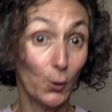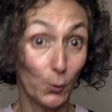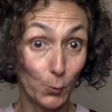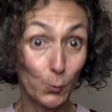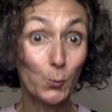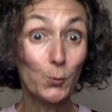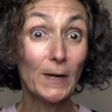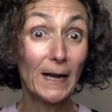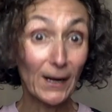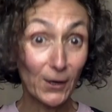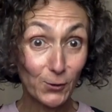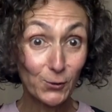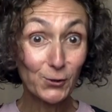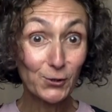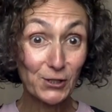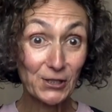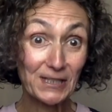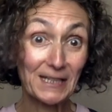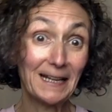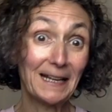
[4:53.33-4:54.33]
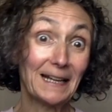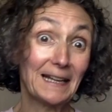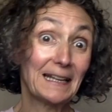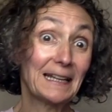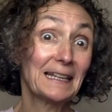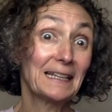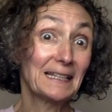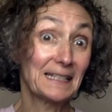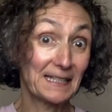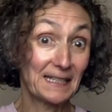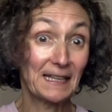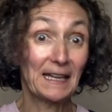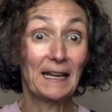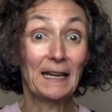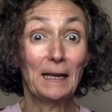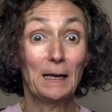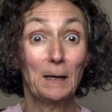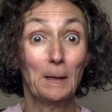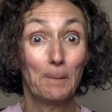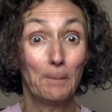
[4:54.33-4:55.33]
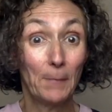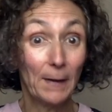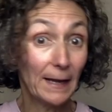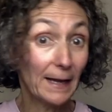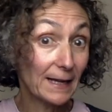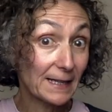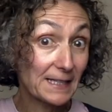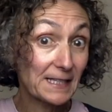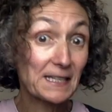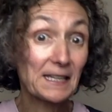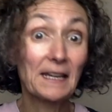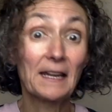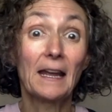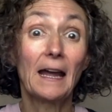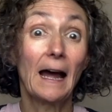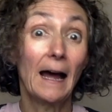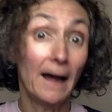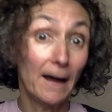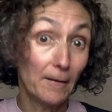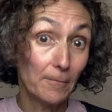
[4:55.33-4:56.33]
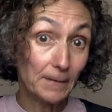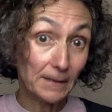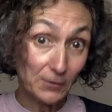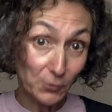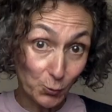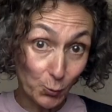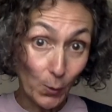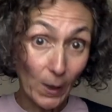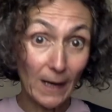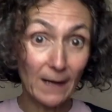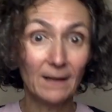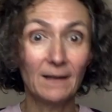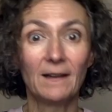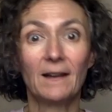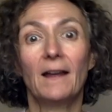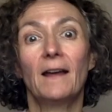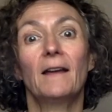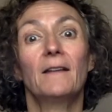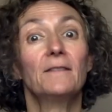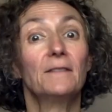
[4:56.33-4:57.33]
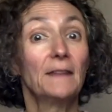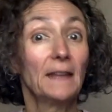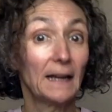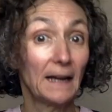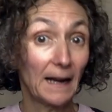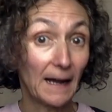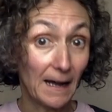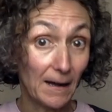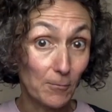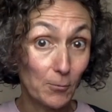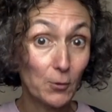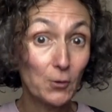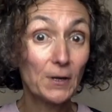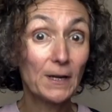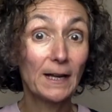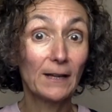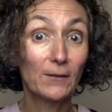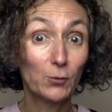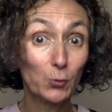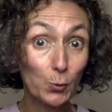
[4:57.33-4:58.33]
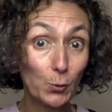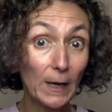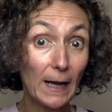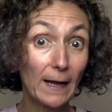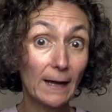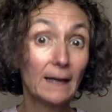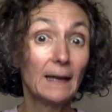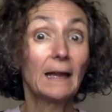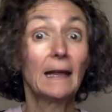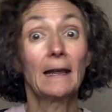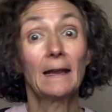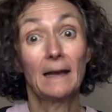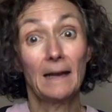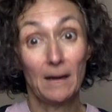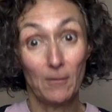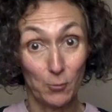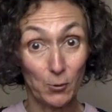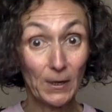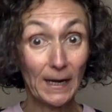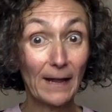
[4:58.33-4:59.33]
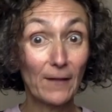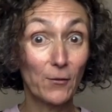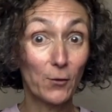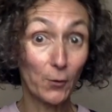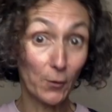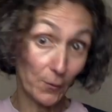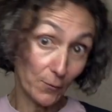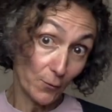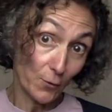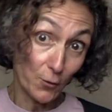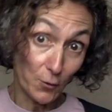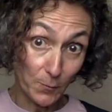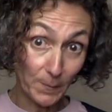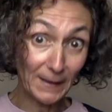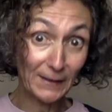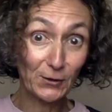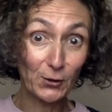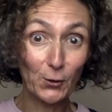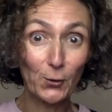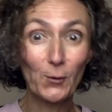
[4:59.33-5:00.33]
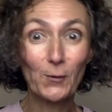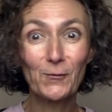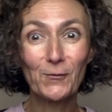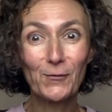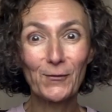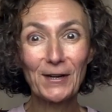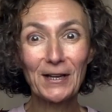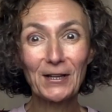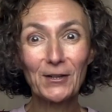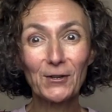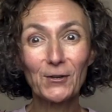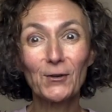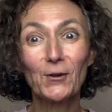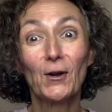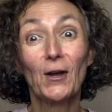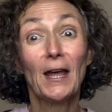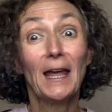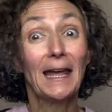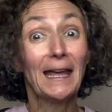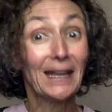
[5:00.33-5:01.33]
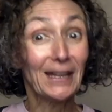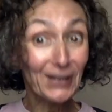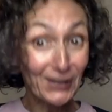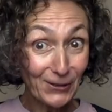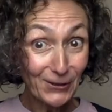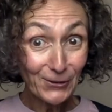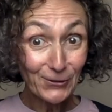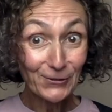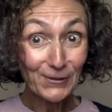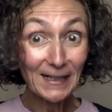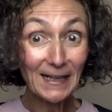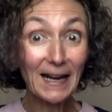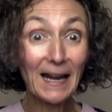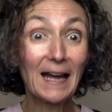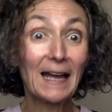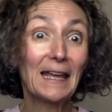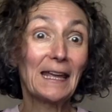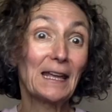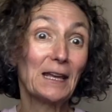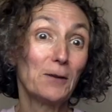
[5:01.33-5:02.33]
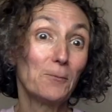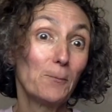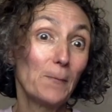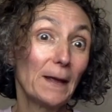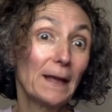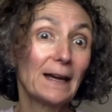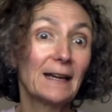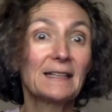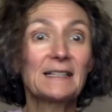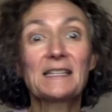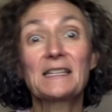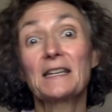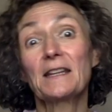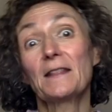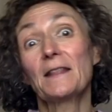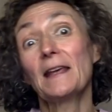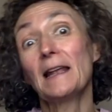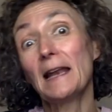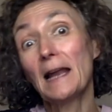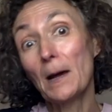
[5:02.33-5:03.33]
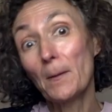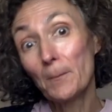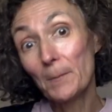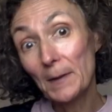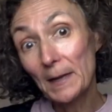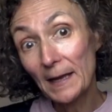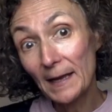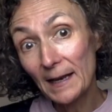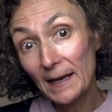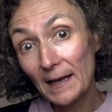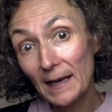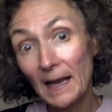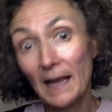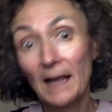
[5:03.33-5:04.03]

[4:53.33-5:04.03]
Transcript: Una cosa es el pH habitual del jabón natural elaborado con método en frío y otra el pH de la piel